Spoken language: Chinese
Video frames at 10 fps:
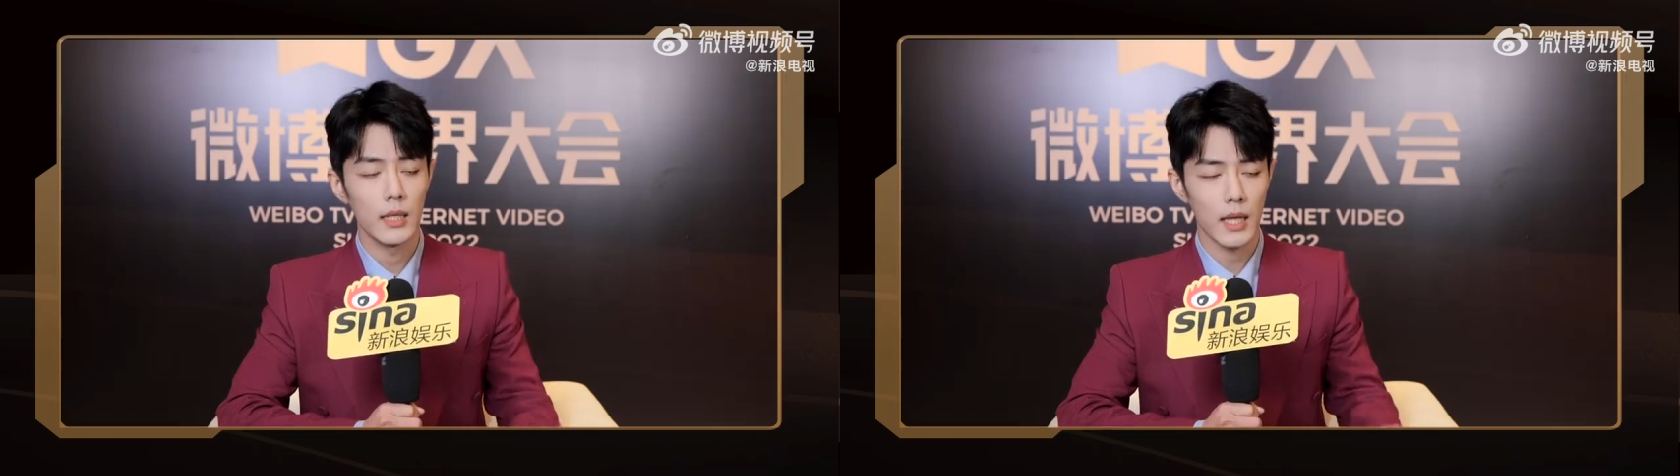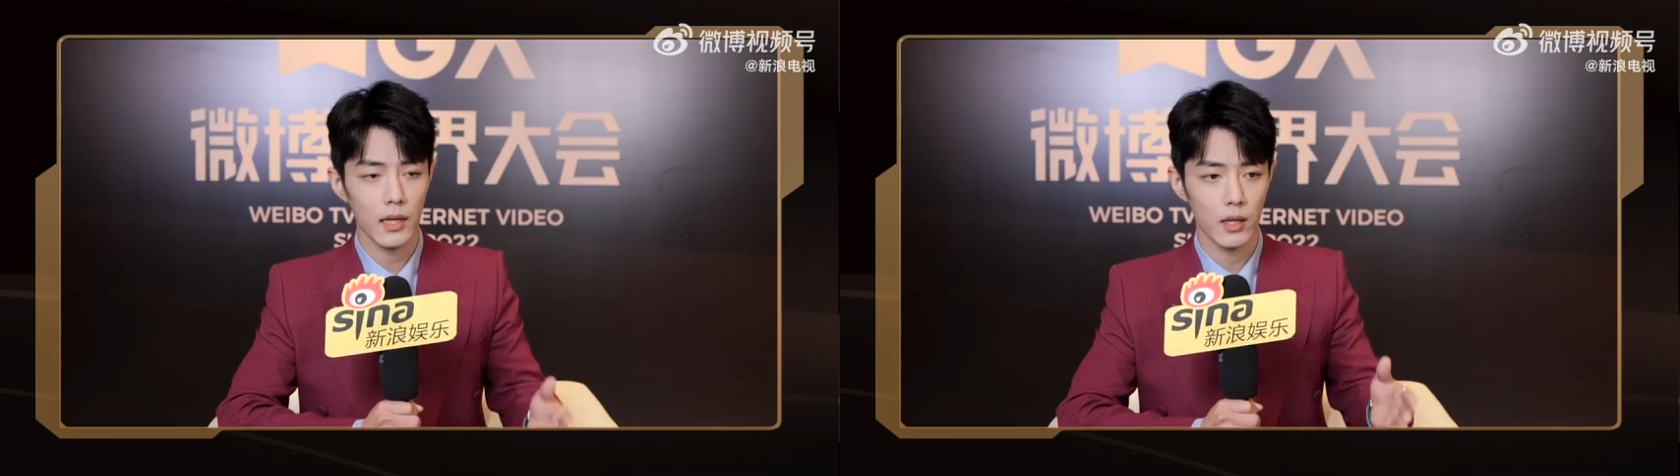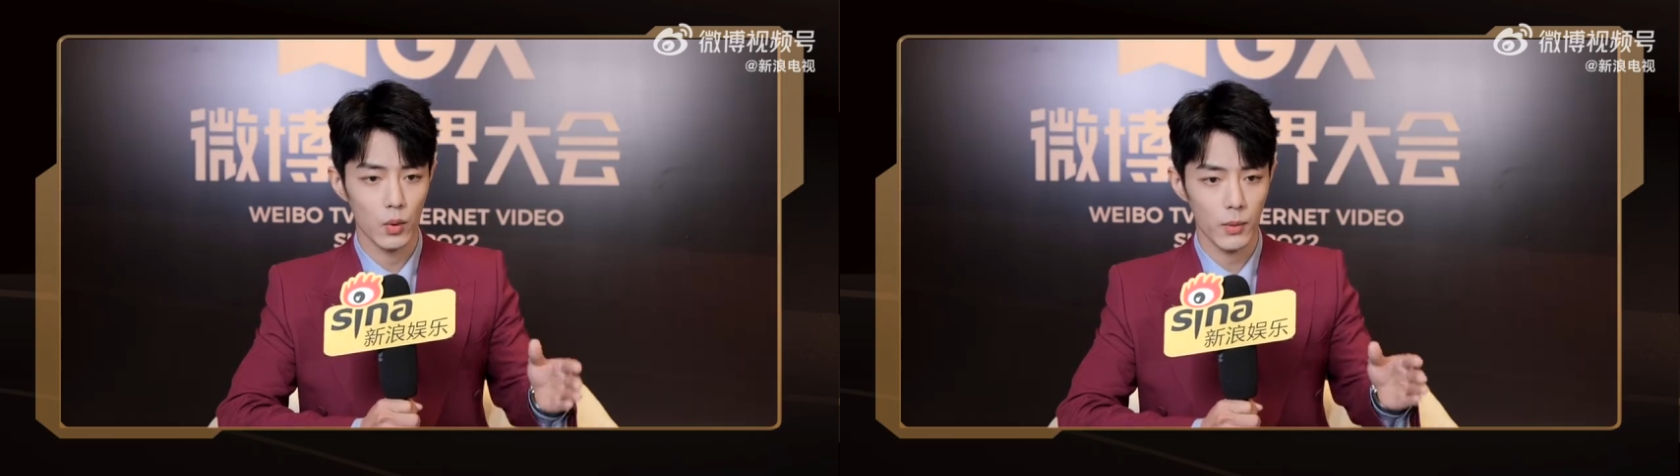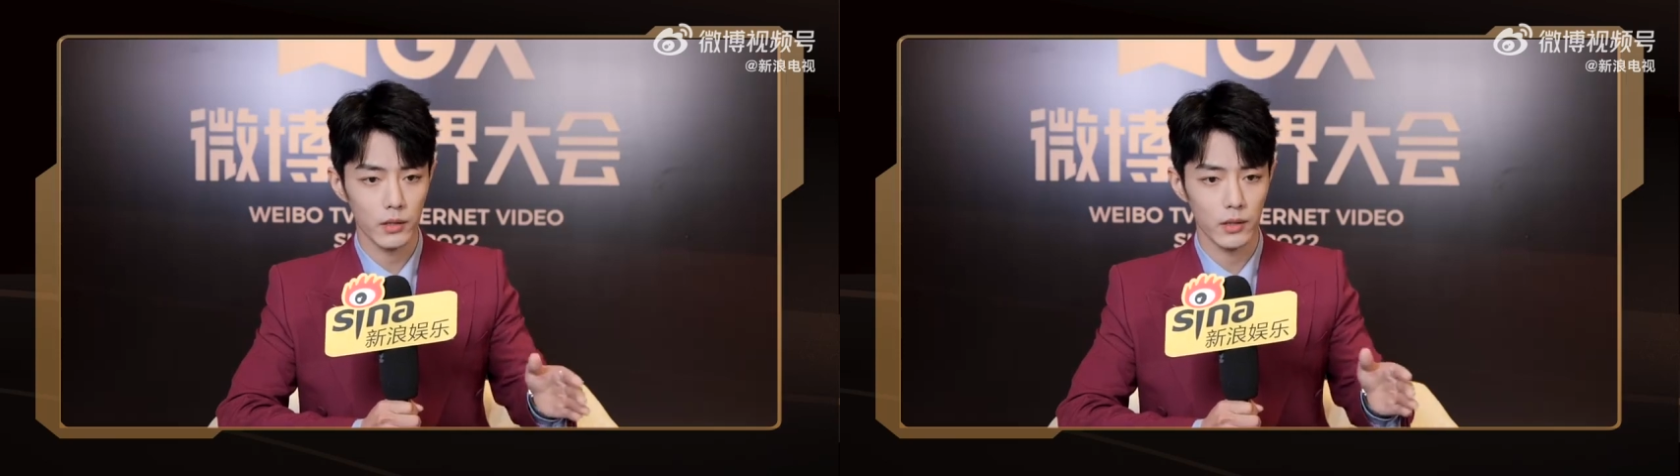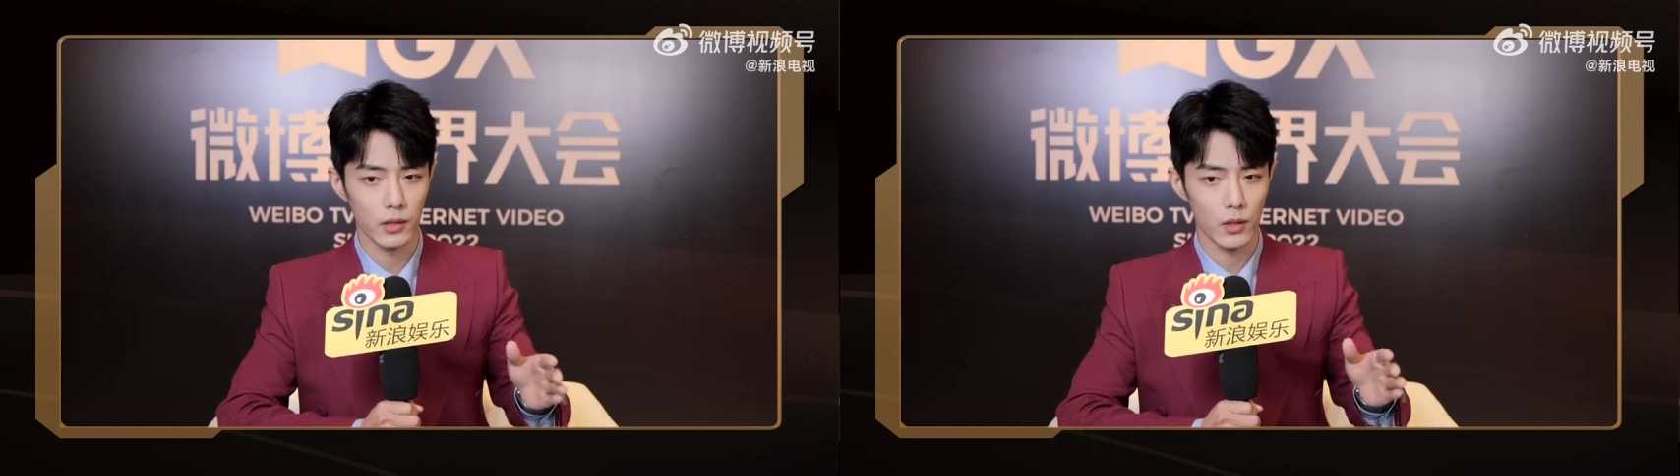他可以去
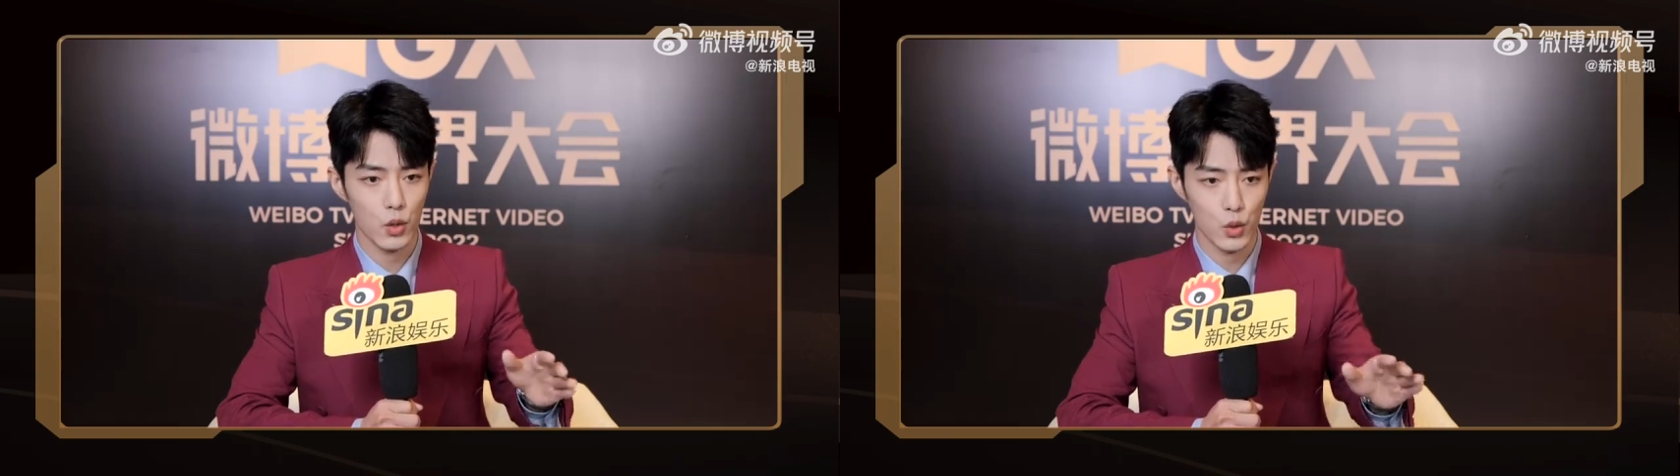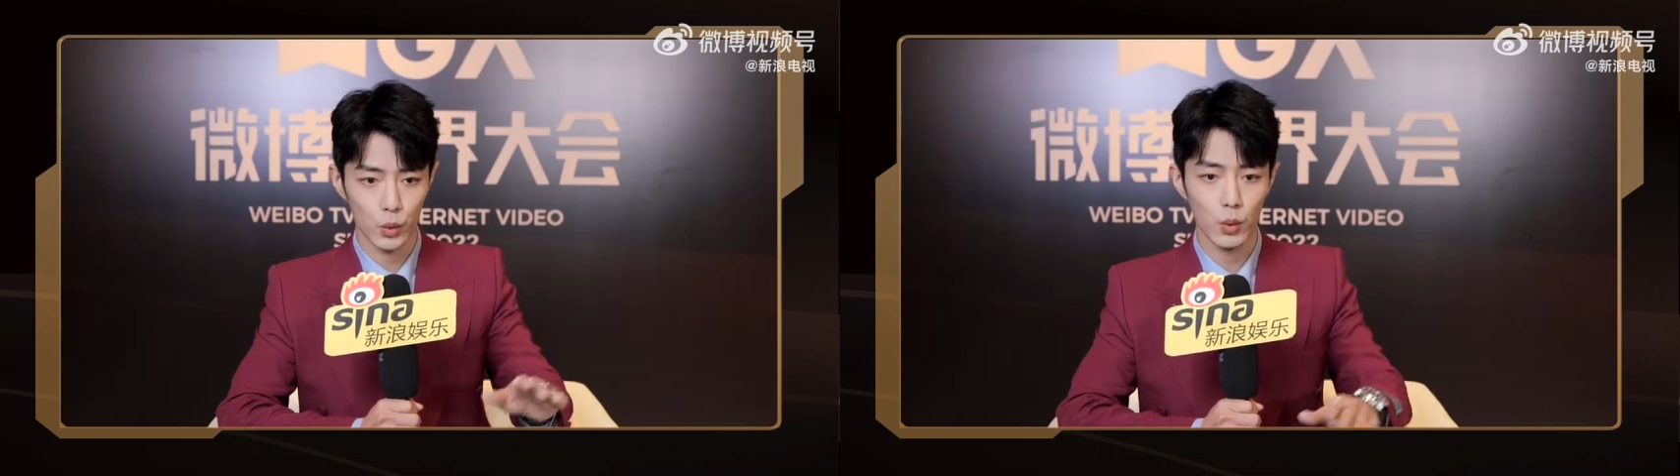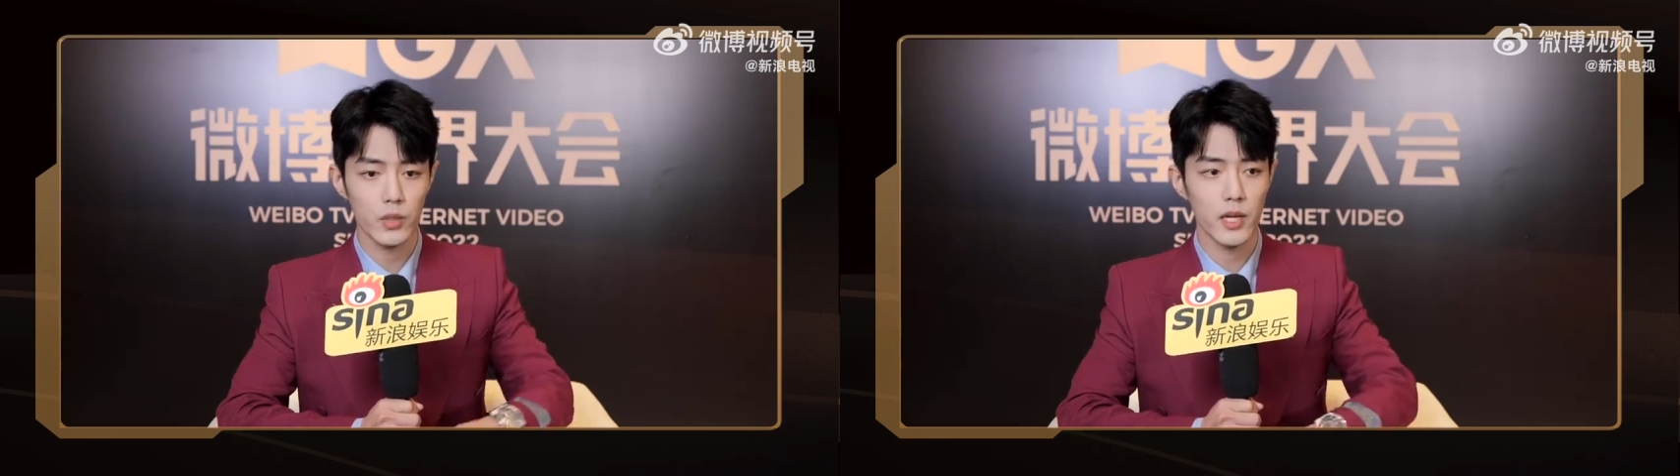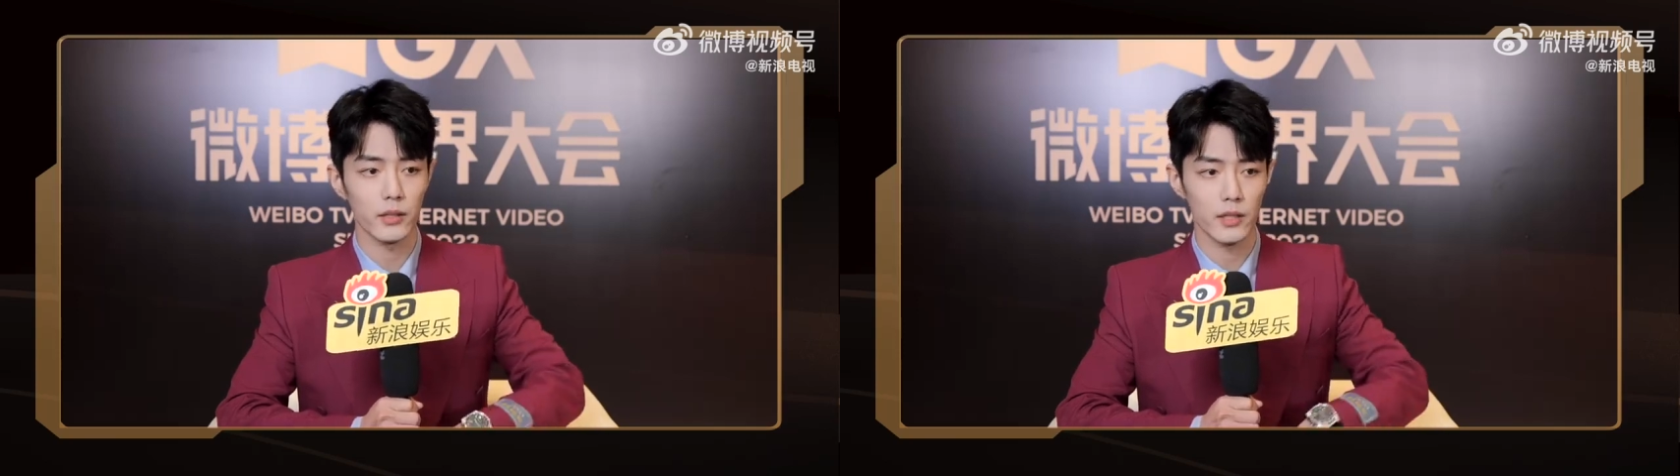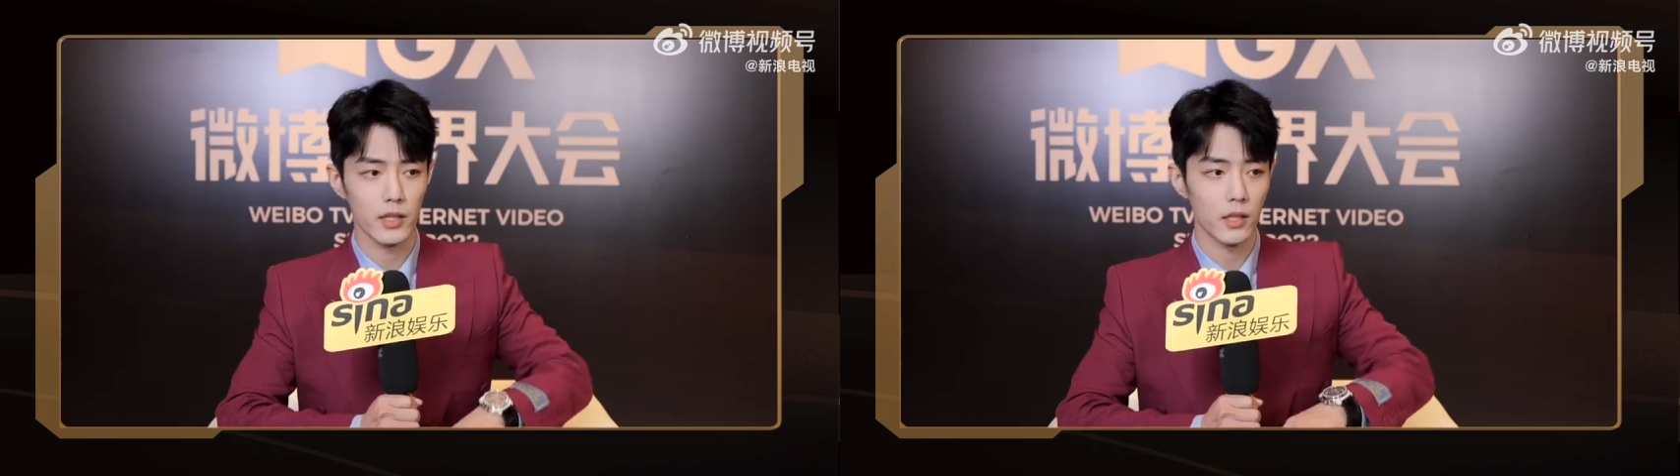帮你疏通这样
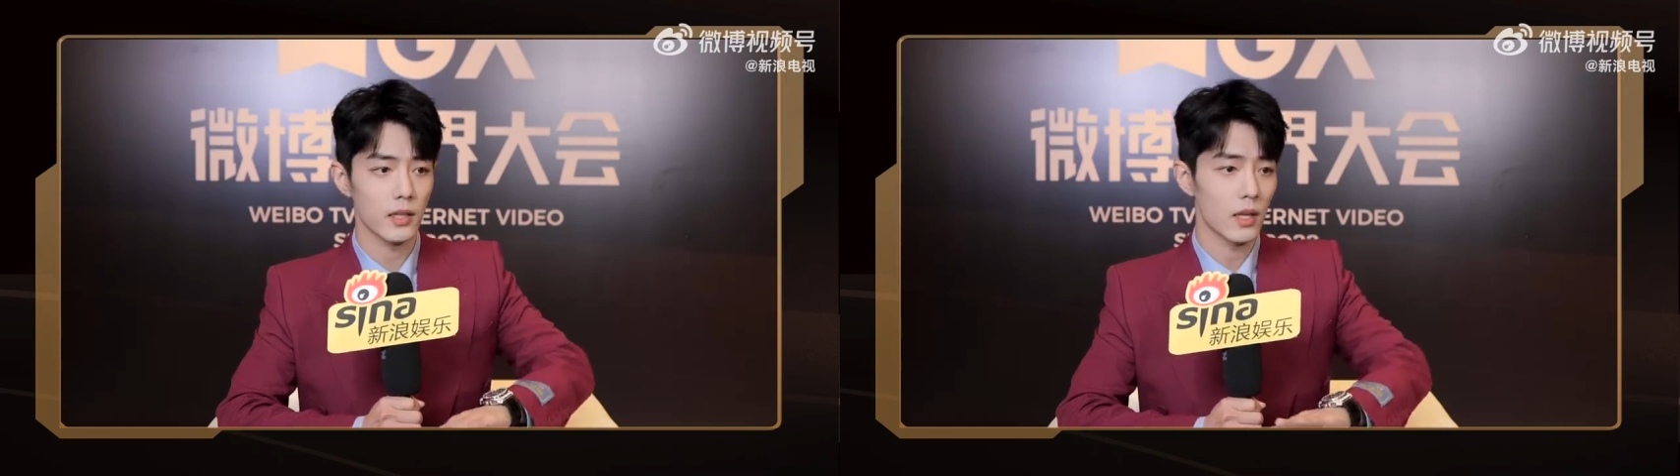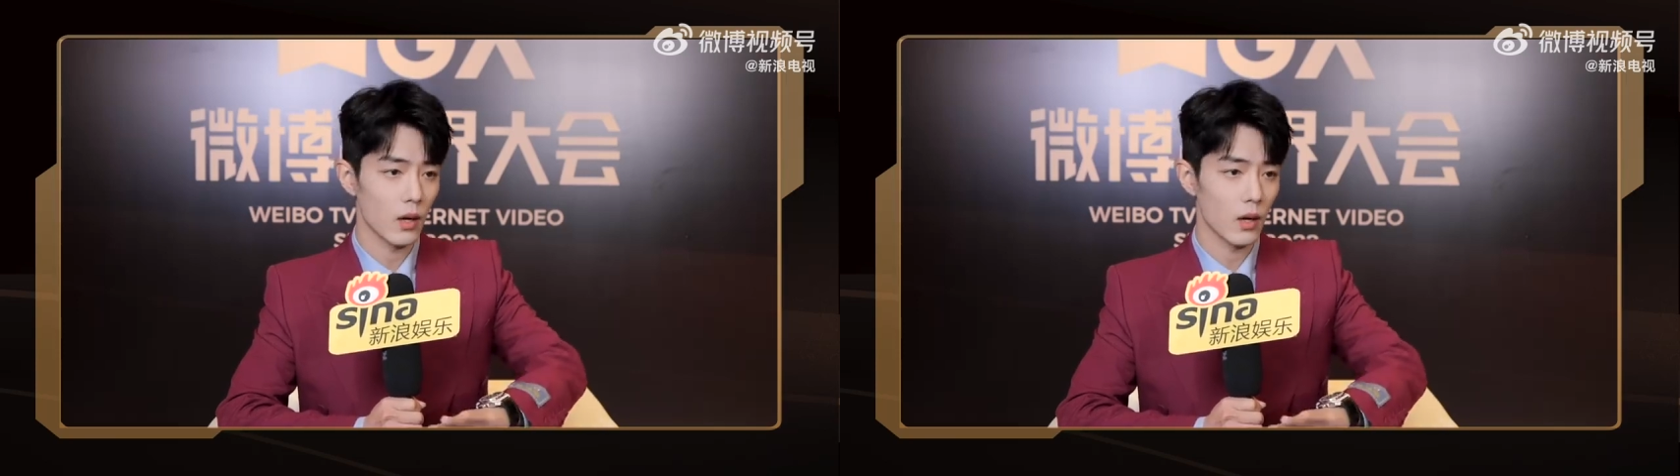的一些